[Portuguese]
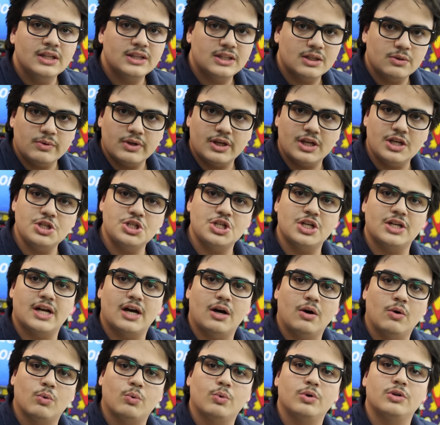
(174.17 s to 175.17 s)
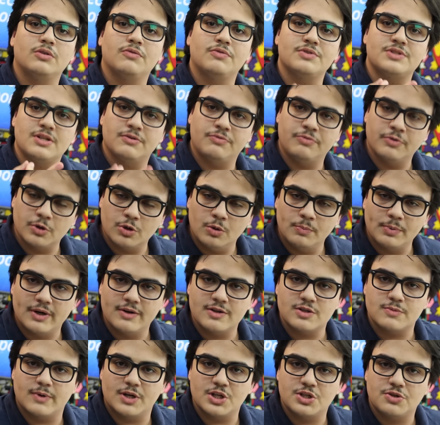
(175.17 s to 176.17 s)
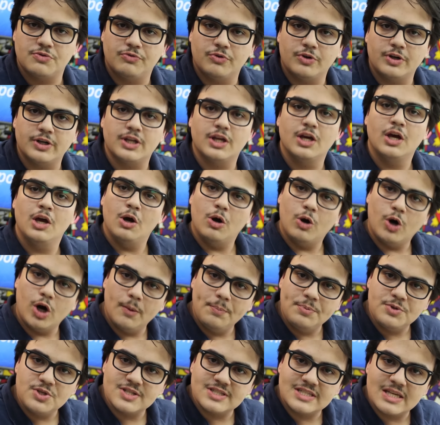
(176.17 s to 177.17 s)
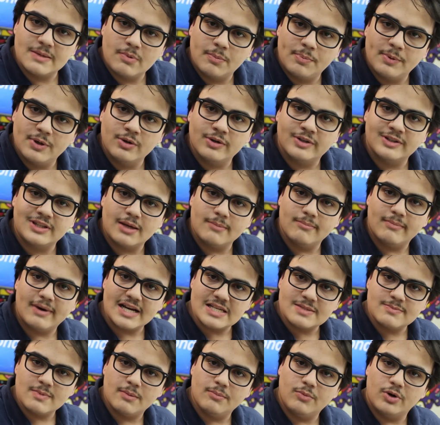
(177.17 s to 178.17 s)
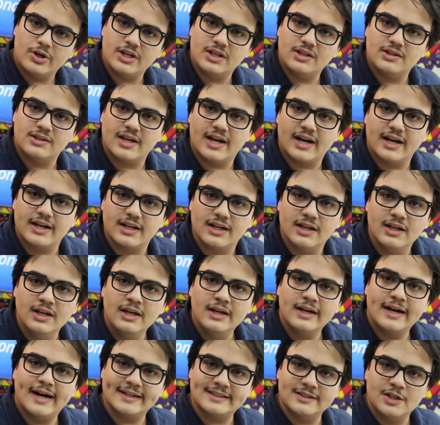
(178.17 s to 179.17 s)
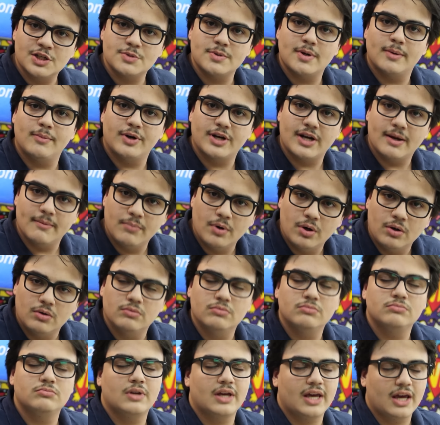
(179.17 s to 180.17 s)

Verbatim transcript: Então, em geral, quando você for comprar um smartphone, opte sempre pelo que tem mais memória interna. Cartão de memória é bom?